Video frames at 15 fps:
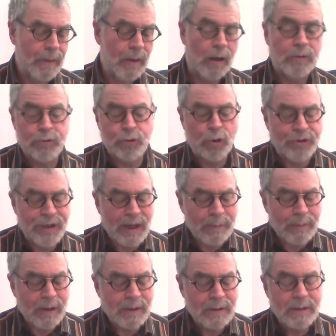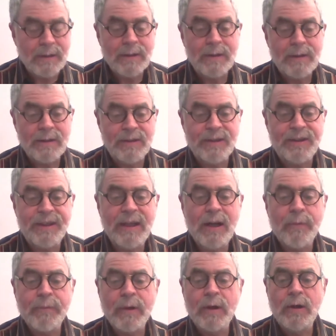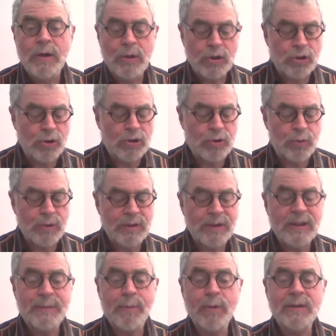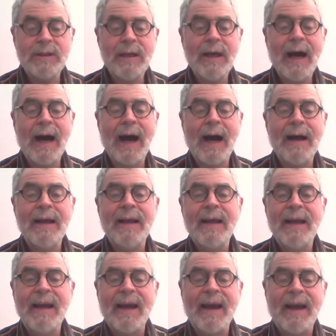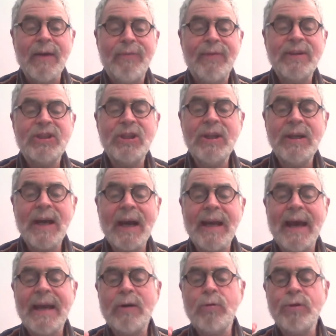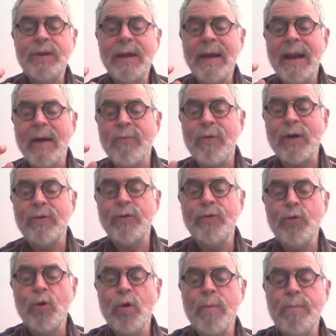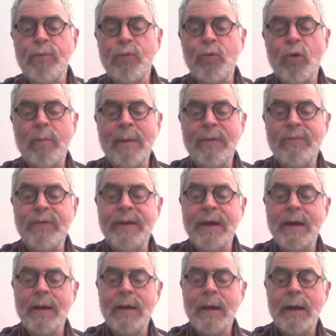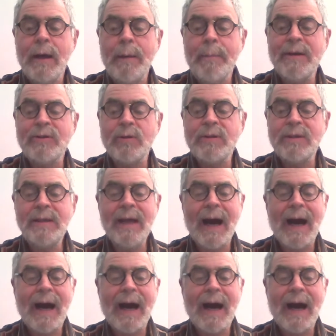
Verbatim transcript: En d'autres termes, dit-il, je suis disposé à réfléchir et à écouter la voix de Dieu pour ma vie, mais aussi